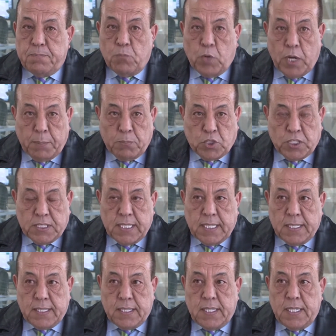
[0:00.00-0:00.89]
مهم
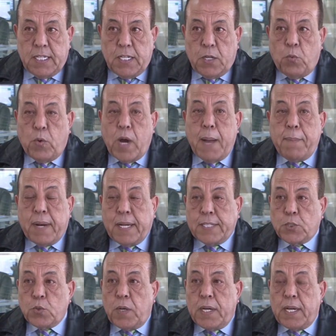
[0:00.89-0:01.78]
جدا
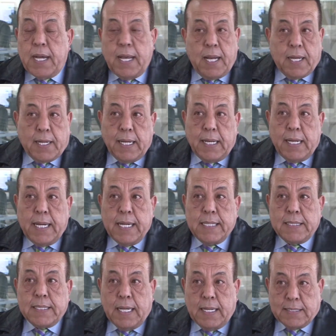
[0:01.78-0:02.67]
وأبرزها
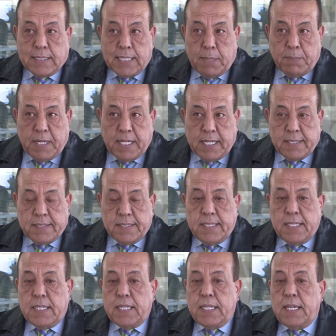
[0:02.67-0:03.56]
الأقليات الإسلامية
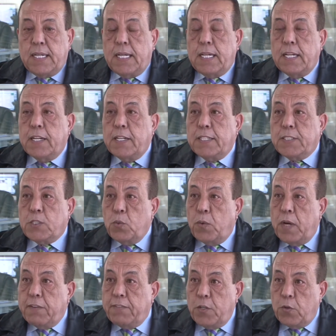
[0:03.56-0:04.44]
آه،
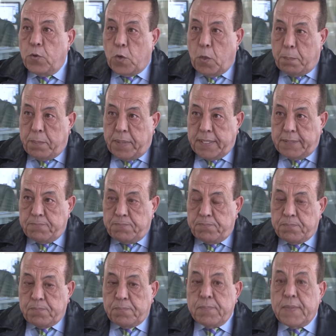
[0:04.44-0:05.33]
سواء في أوروبا
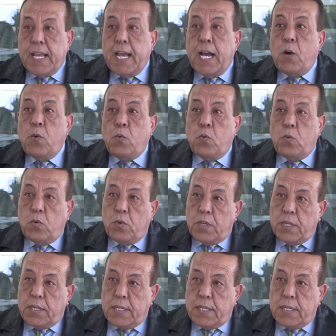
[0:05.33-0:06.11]
أو